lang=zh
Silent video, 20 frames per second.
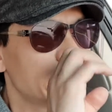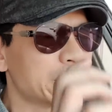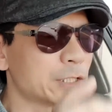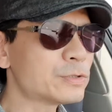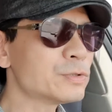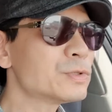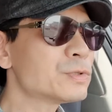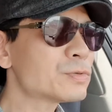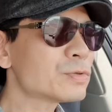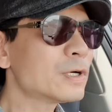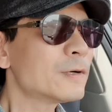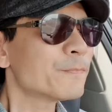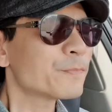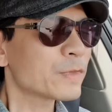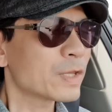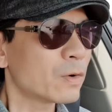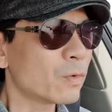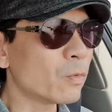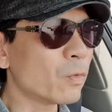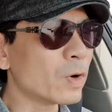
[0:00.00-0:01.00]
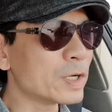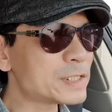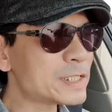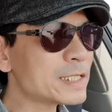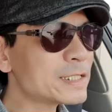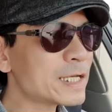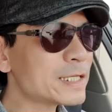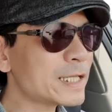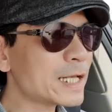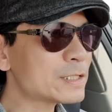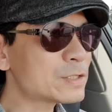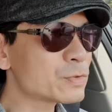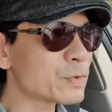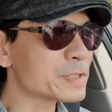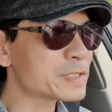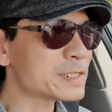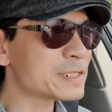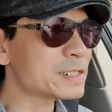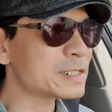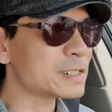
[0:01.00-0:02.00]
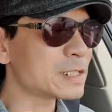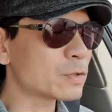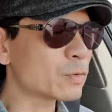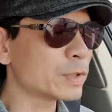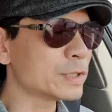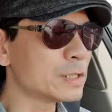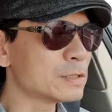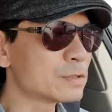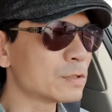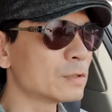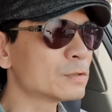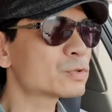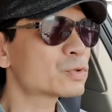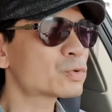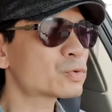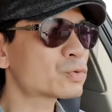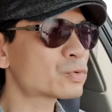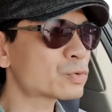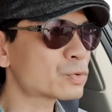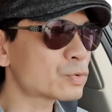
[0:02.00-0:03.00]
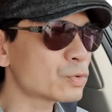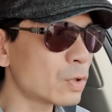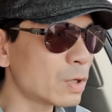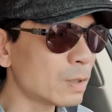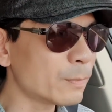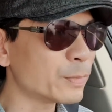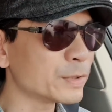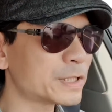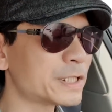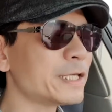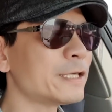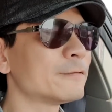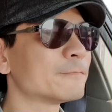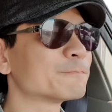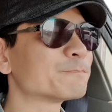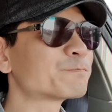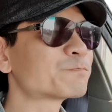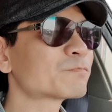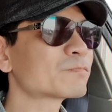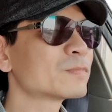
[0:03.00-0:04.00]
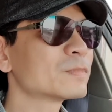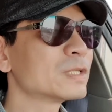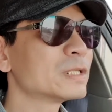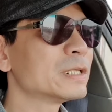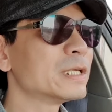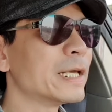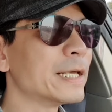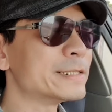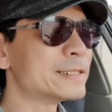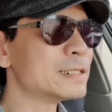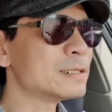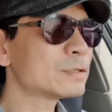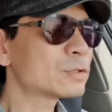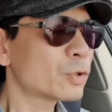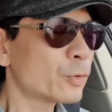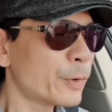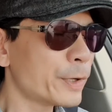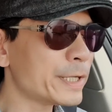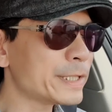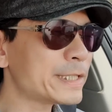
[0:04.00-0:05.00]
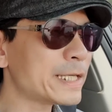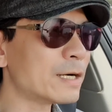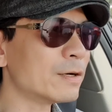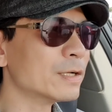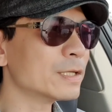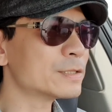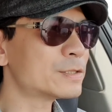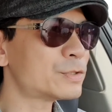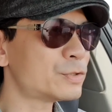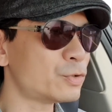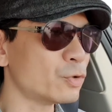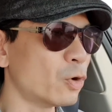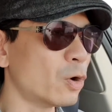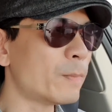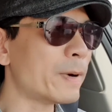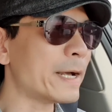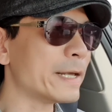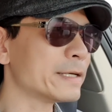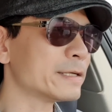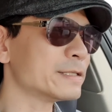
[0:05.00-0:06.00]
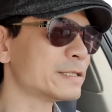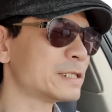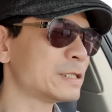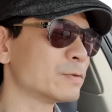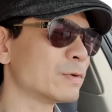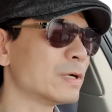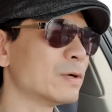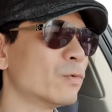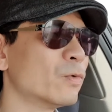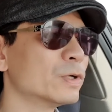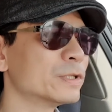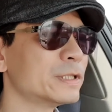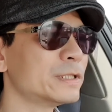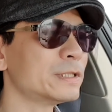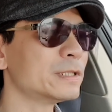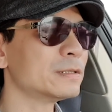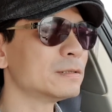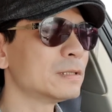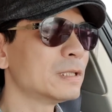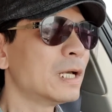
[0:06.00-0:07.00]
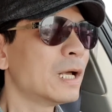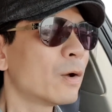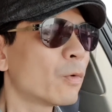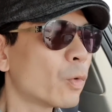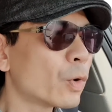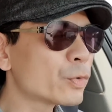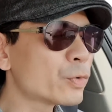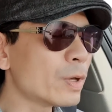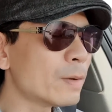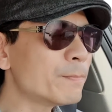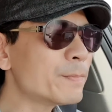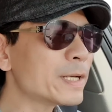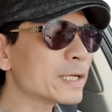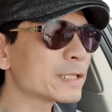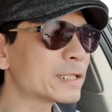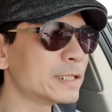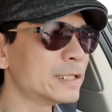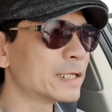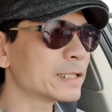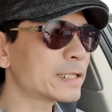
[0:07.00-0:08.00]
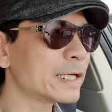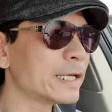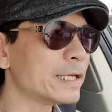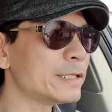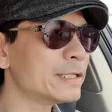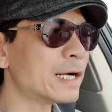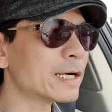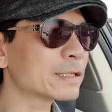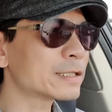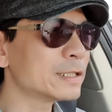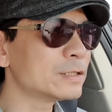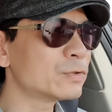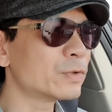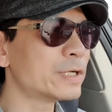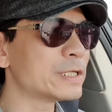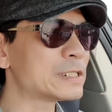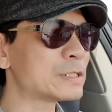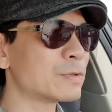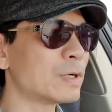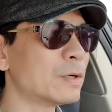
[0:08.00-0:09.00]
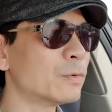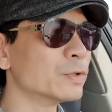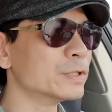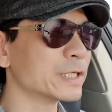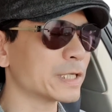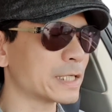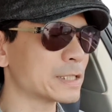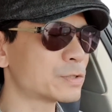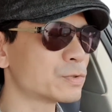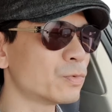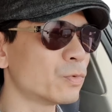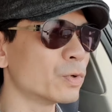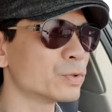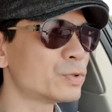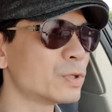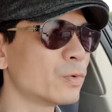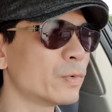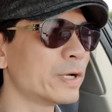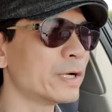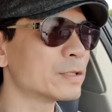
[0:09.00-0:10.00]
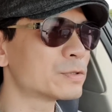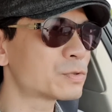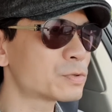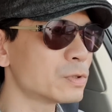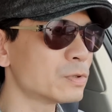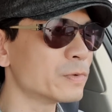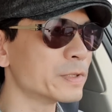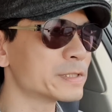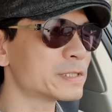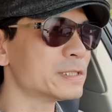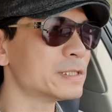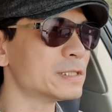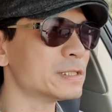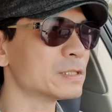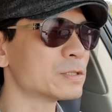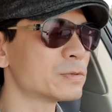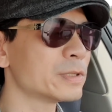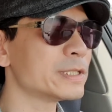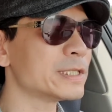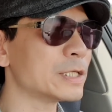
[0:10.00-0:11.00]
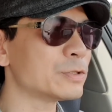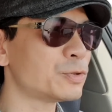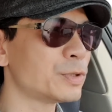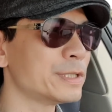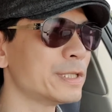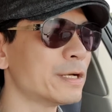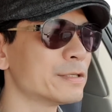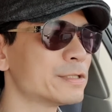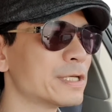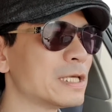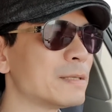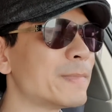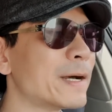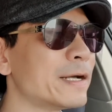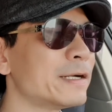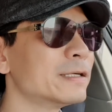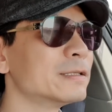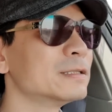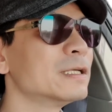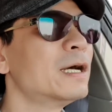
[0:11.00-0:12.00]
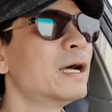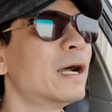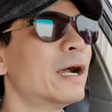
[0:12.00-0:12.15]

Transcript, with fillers: 也就是说，我现在在做自己的过程中，说不定已经推掉了九百个喜欢我的人。我原本可能可以让更多人喜欢我的，可是我却为了做我自己，所以才圈到这一百人。